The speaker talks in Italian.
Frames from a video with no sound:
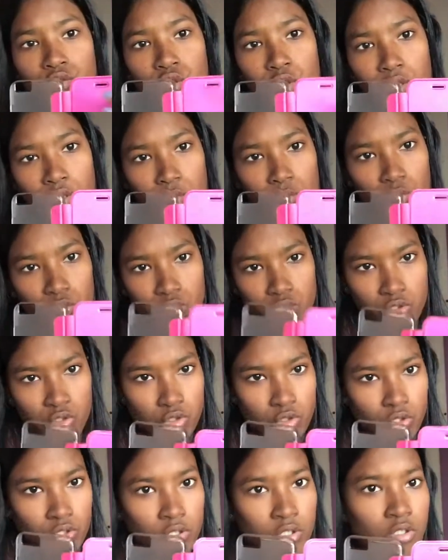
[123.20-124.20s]
c'è
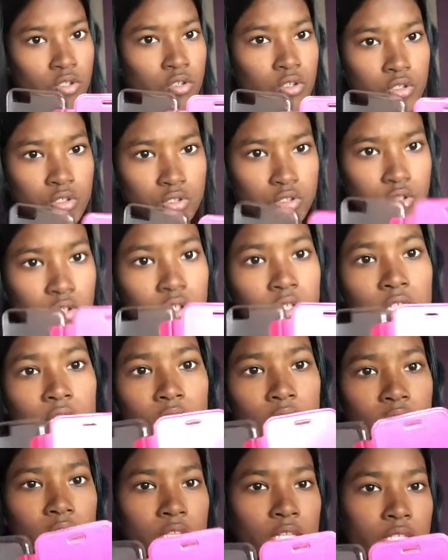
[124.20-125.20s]
questo coso
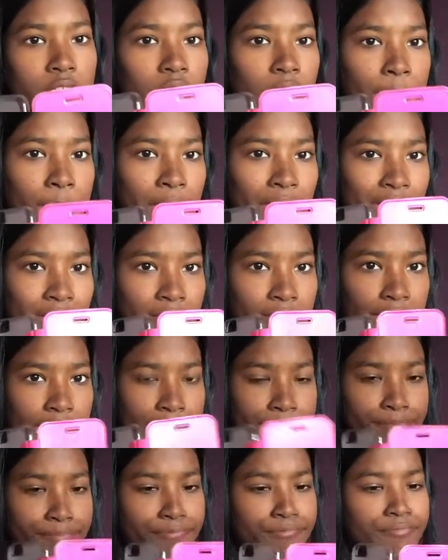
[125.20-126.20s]
la
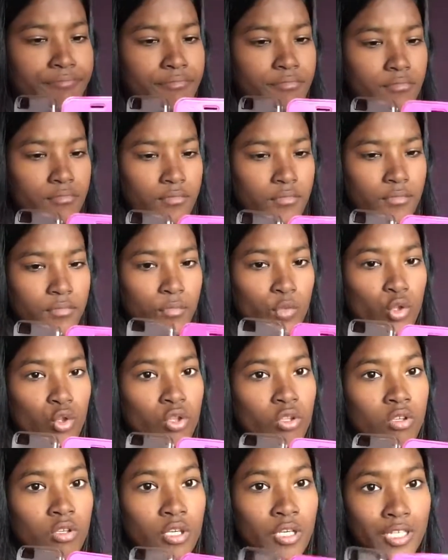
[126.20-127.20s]
parte
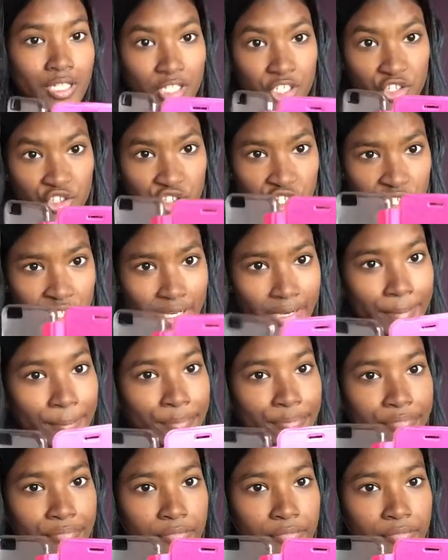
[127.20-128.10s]
rigida